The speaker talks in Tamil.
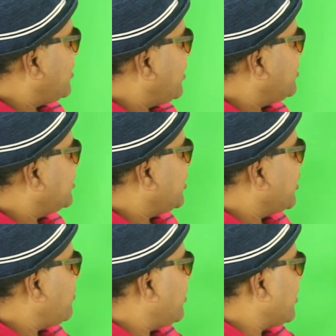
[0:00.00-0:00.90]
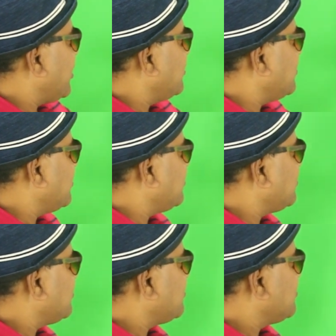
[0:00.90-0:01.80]
எந்த ஷேக்குமே இருக்காது
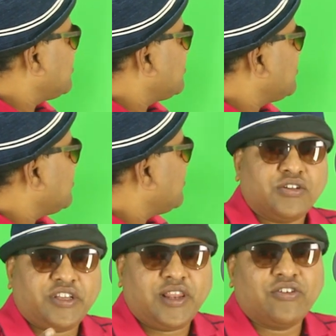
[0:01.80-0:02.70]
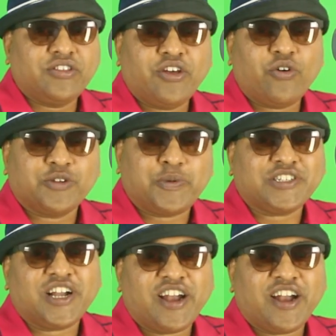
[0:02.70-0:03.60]
இதில் வந்து ஒரு
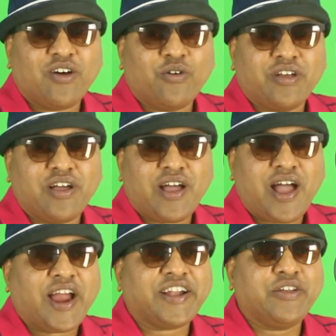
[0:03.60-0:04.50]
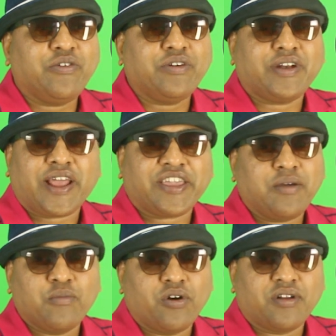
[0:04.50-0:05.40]
ஸ்பெஷல் என்னென்னா ஒரு ஆக்டிவ்
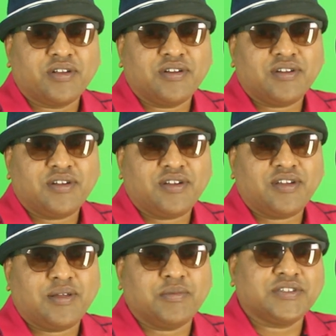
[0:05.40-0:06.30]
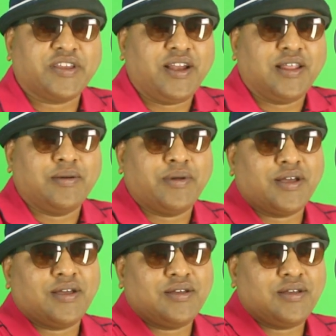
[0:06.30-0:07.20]
ட்ராக்கிங் மோட் இருக்குது நம்ம ஸ்க்ரீனில் இதை
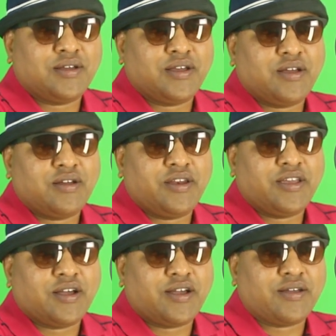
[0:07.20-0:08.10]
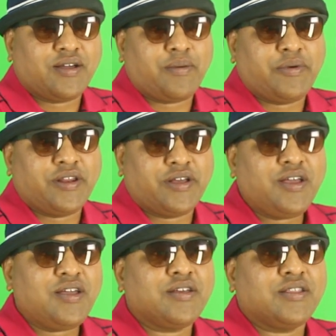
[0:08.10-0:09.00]
பாருங்க இங்கே நீங்கள் அப்படியே இருங்க
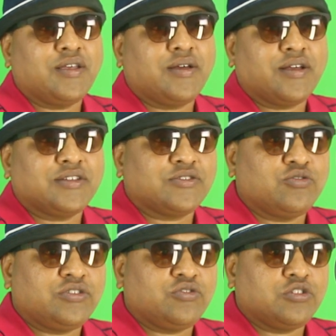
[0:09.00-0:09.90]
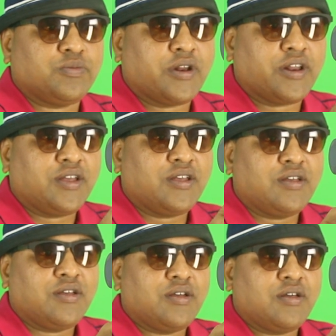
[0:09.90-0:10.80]
சூஸ் பண்ணுறேன்
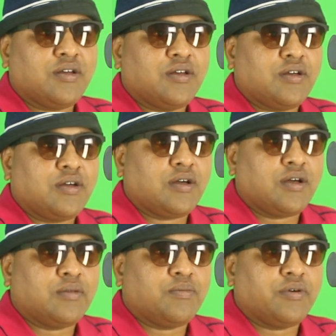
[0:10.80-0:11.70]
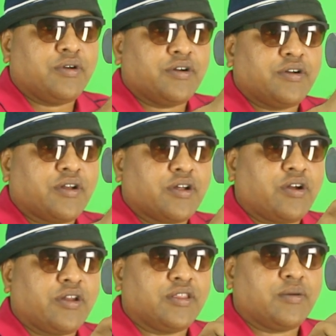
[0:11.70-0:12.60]
அது போய்ட்டு
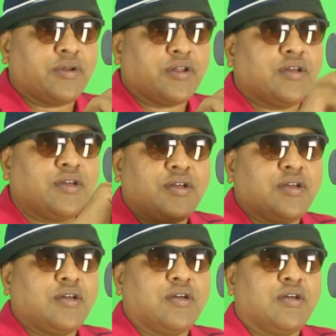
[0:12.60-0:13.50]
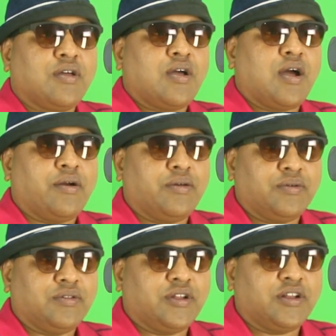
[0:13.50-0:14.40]
ரெக்கார்டிங் இதை பாருங்கள் அப்படி
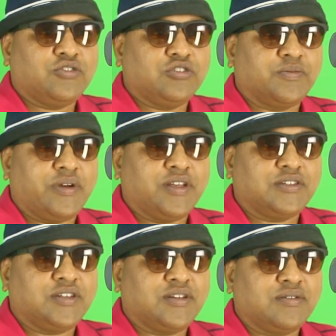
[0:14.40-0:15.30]
இந்த சூஸ் பண்ணியாச்சு